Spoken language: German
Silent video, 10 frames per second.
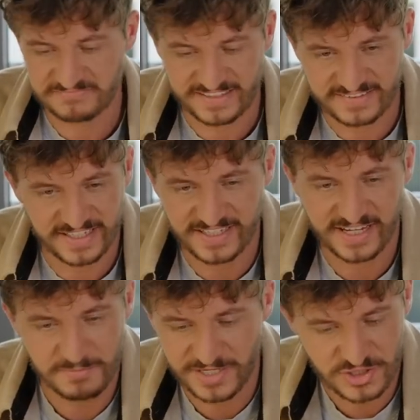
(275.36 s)
Das kriegt
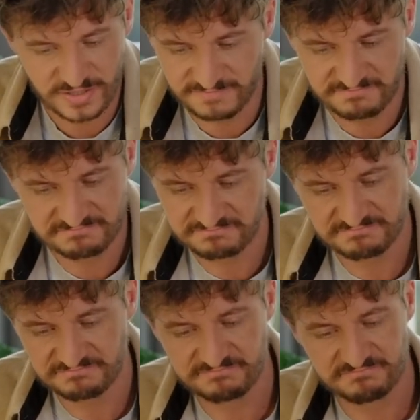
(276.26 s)
kein Mensch hin.
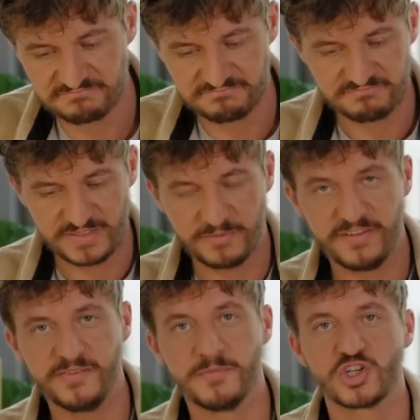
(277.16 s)
Das machen
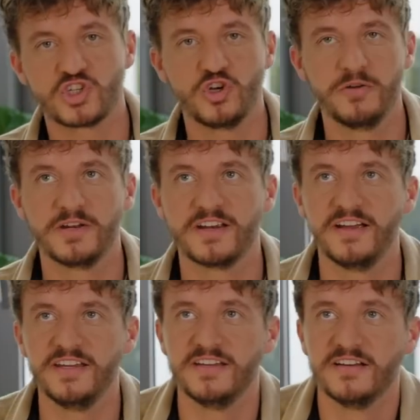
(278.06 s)
wir jetzt immer schön mit
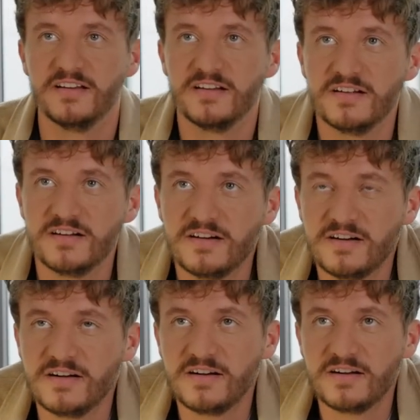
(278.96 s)
KI.
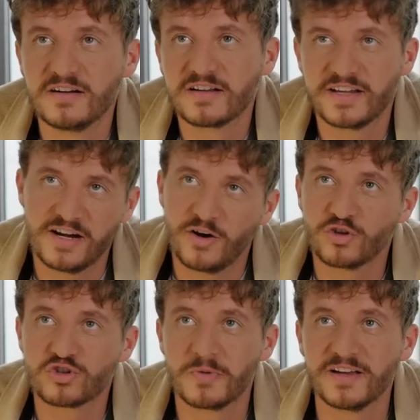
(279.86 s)
Können ich alle
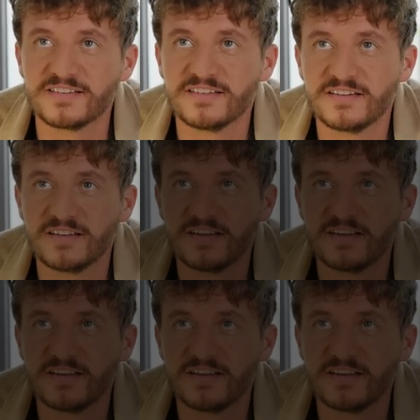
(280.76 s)
rausschmeißen.